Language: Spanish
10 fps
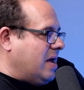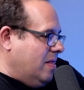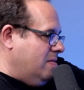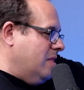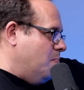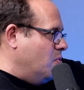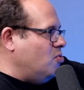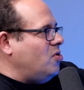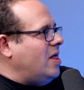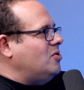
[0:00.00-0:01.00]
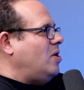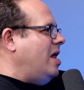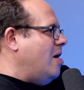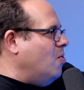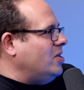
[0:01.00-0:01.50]
que después de uno
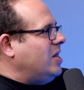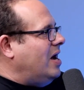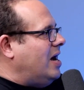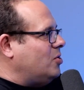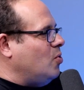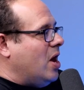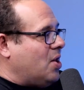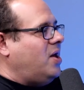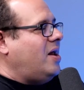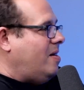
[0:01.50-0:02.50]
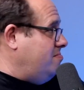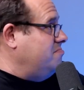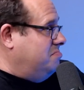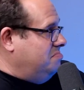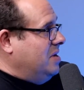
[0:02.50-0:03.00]
dándole la vuelta a tu carrera,
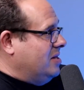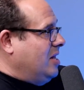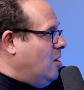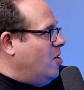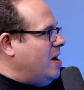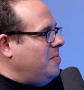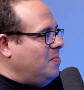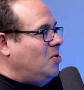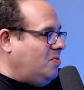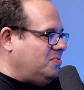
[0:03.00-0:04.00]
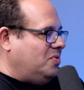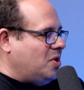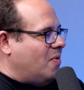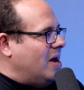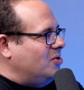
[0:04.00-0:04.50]
hasta ahora mismo
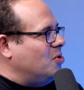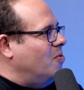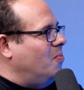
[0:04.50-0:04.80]
trabajando